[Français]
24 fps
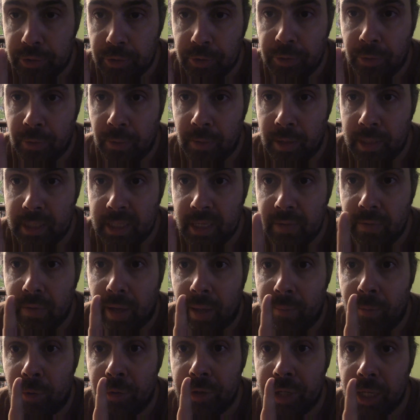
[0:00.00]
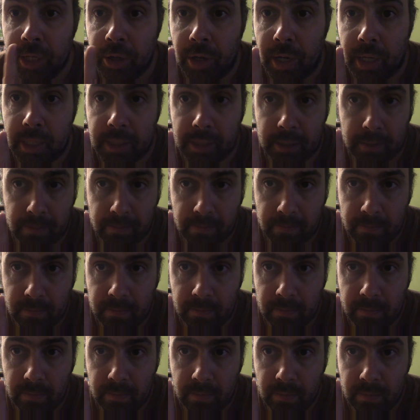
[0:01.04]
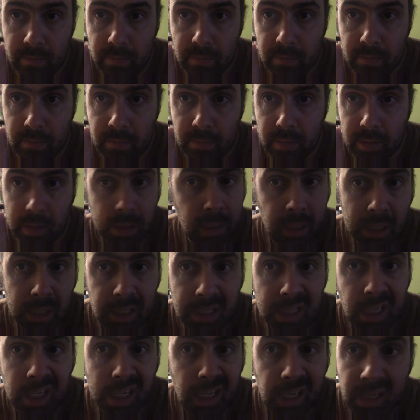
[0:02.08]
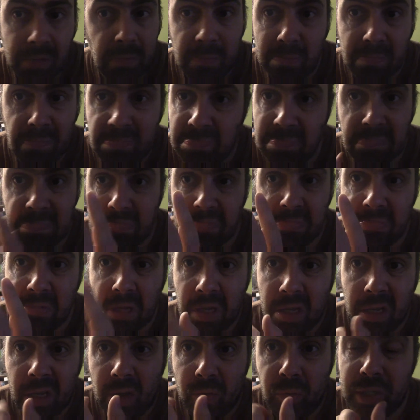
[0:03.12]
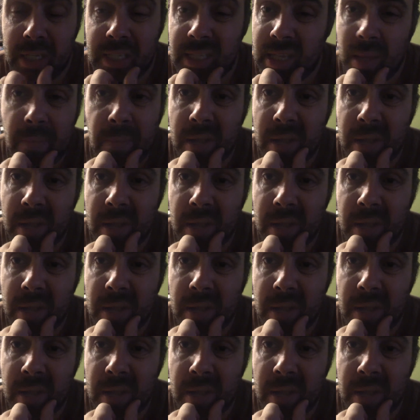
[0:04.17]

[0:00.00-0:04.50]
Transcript: d'autrui, c'est vraiment dégueulasse. C'est, Vous êtes des